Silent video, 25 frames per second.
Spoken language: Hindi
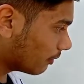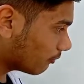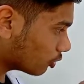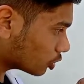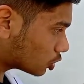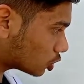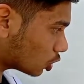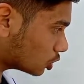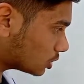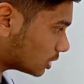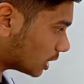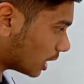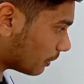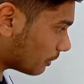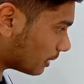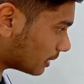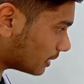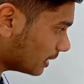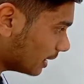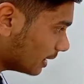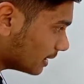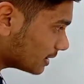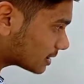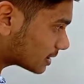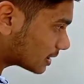वो सोचेगा
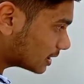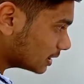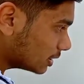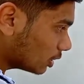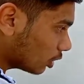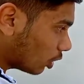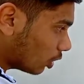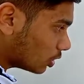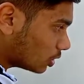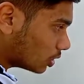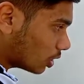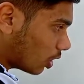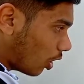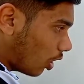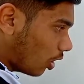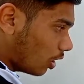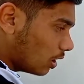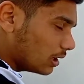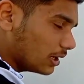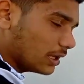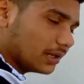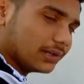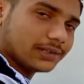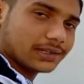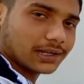भैया इसकी देखो
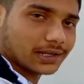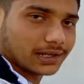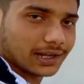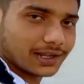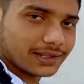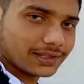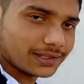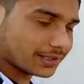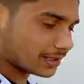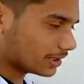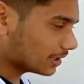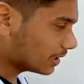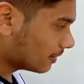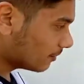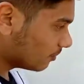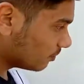नॉन लीनियर है ये